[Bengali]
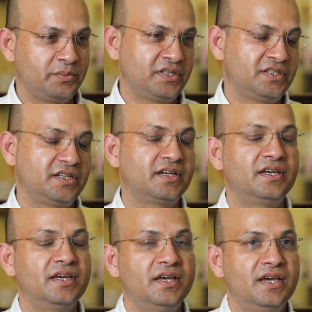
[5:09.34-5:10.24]
করতে পারছে না
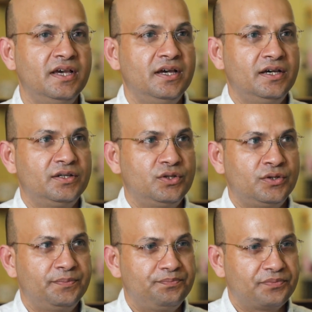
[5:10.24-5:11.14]

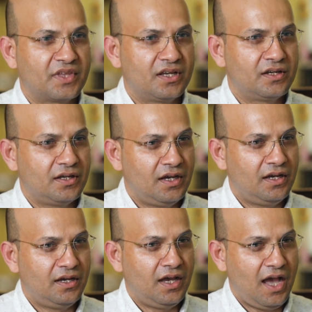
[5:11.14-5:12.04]
তো
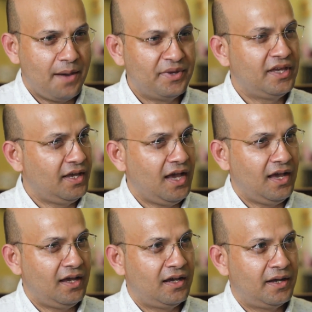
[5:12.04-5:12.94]
আমি
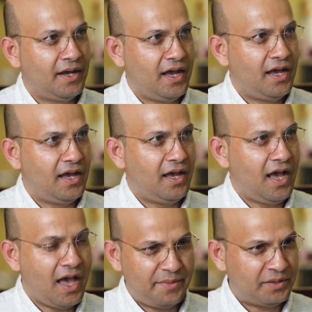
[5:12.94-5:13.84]

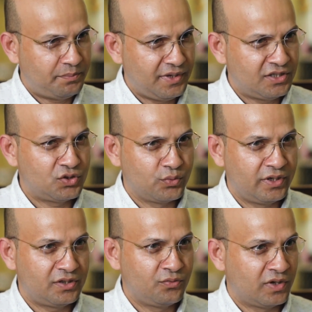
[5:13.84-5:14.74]
আই এম অ্যাট পিস
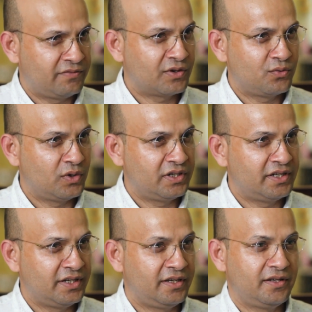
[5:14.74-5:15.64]
উইথ হোয়াট এভার
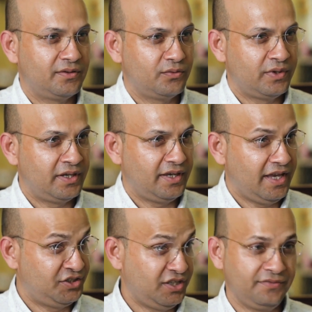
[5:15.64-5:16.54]
কোয়ালিটি উই
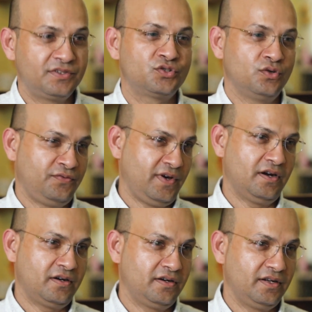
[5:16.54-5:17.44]
অ্যাচিভড সো ফার